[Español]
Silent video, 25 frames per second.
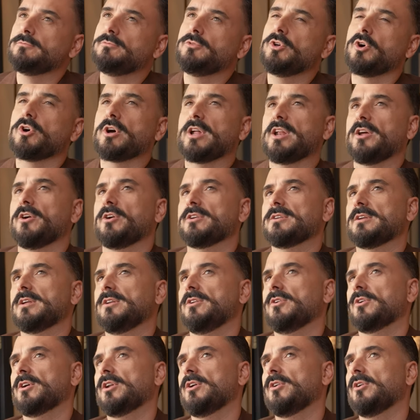No creo,
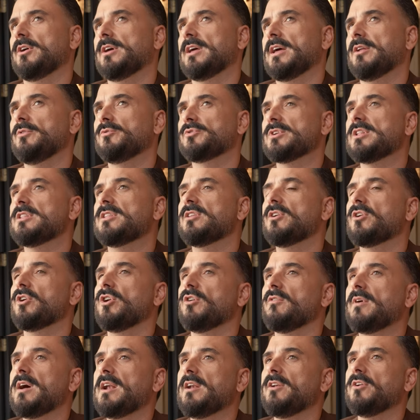no creo, en un sentido
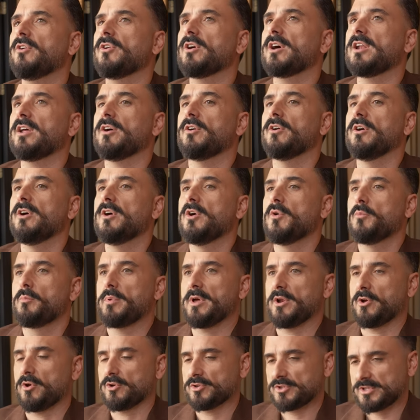global no creo,
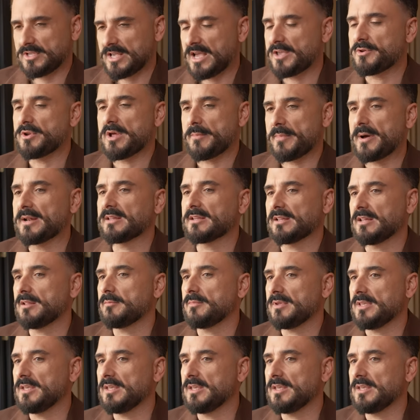pero sí hay una parte de